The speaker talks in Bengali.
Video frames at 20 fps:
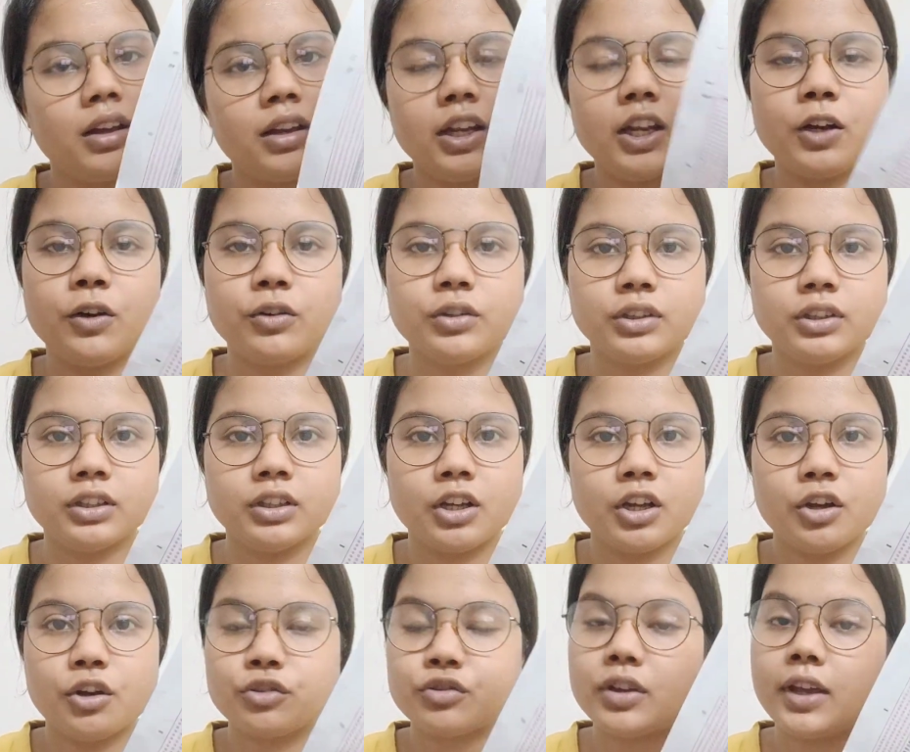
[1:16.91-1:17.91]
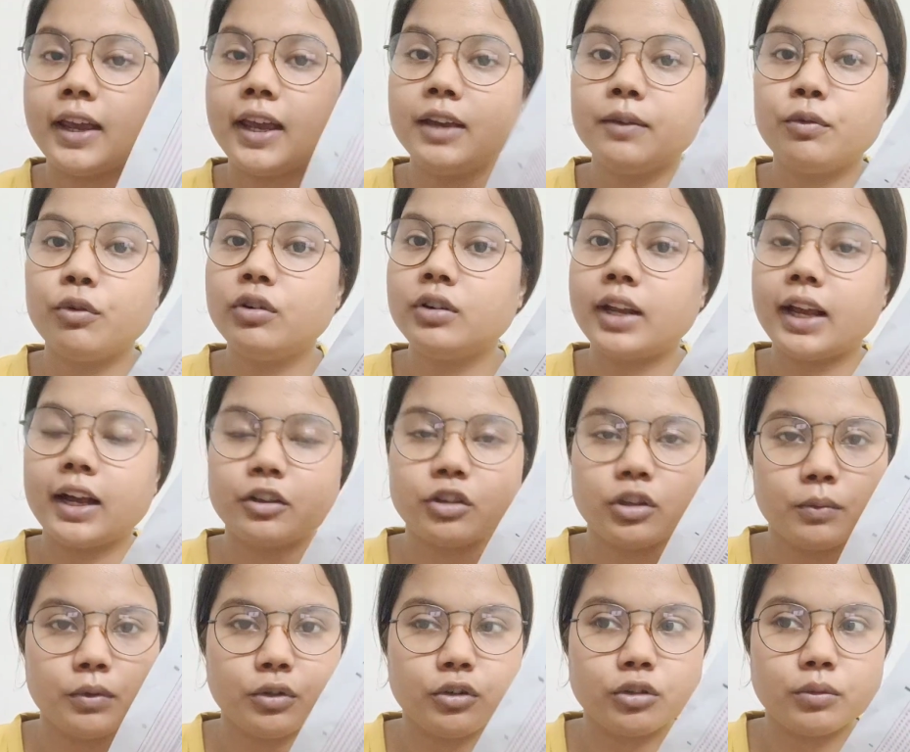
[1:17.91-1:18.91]
লেখনি সে এই ভুলটা
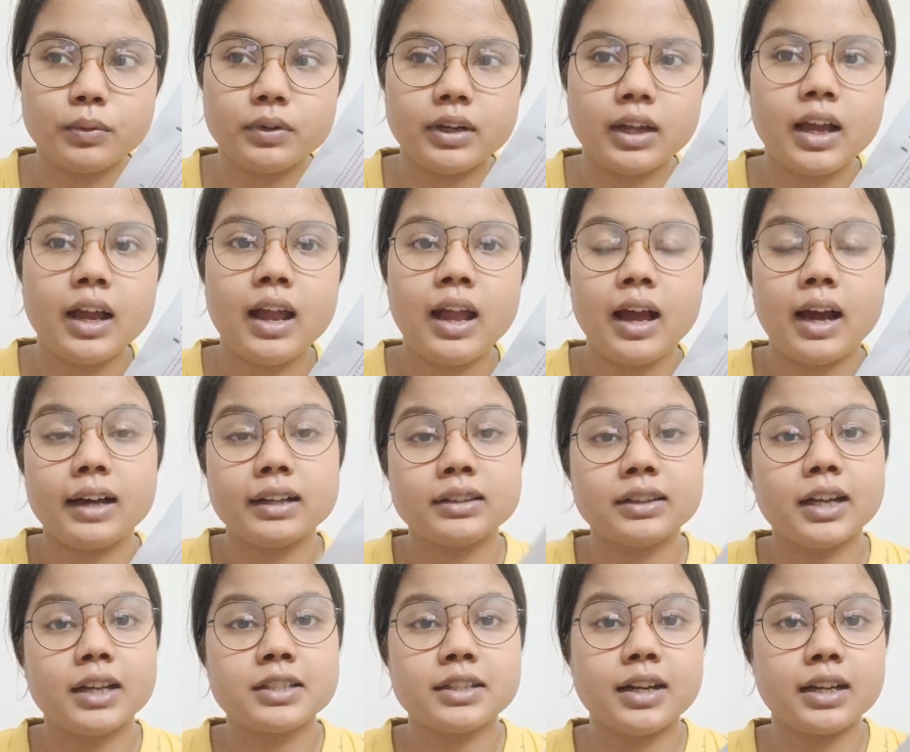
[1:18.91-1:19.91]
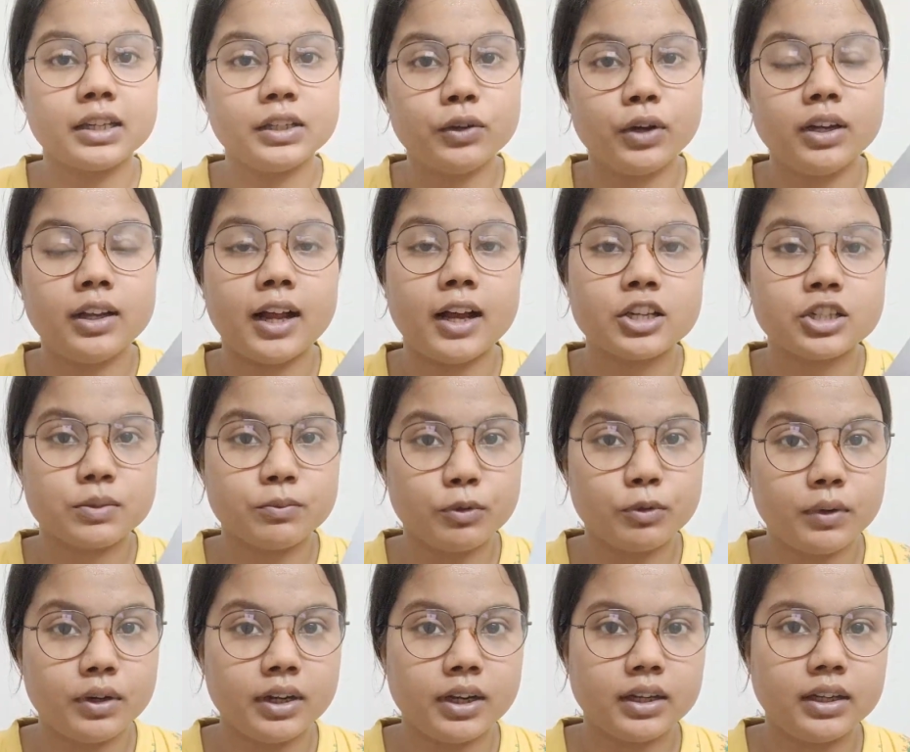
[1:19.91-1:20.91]
একদমই করবে না আর তাছাড়া কী হয় লাস্ট
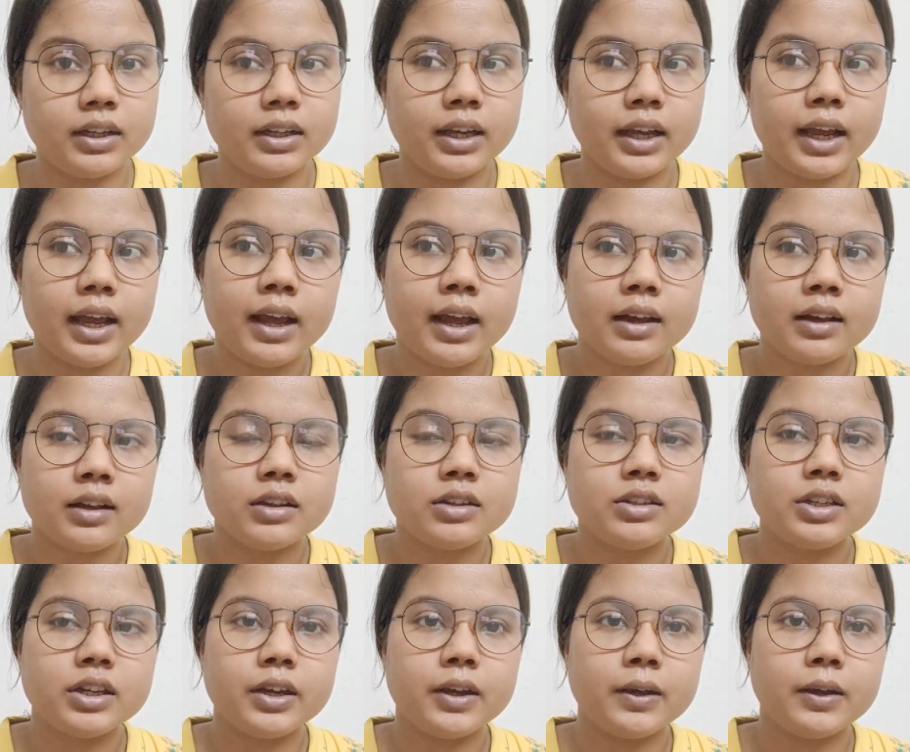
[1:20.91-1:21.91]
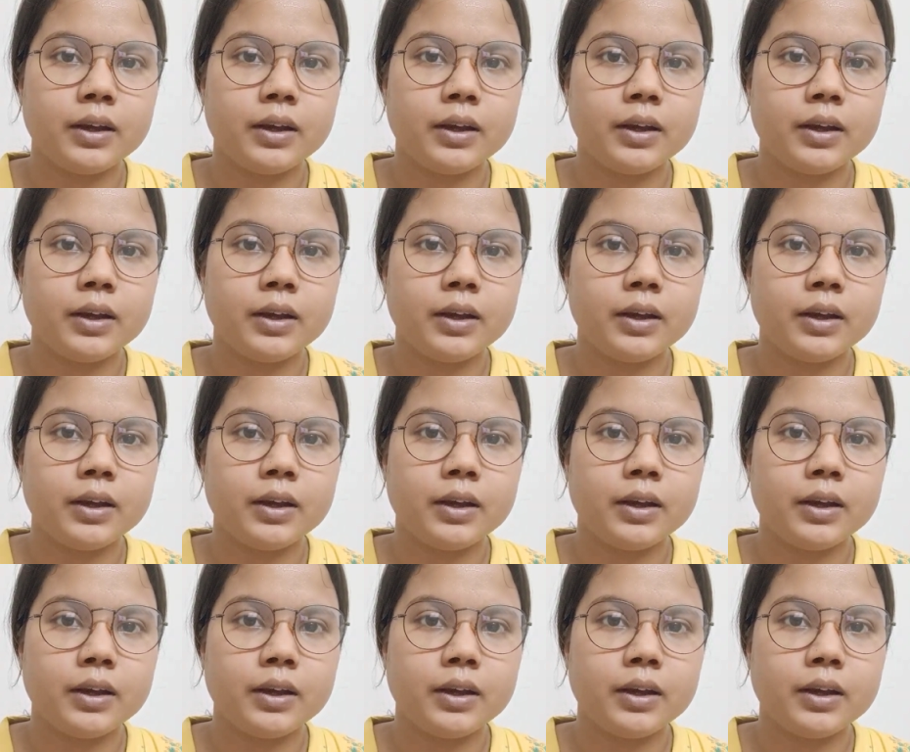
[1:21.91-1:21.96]
মুভমেন্টে গিয়ে যে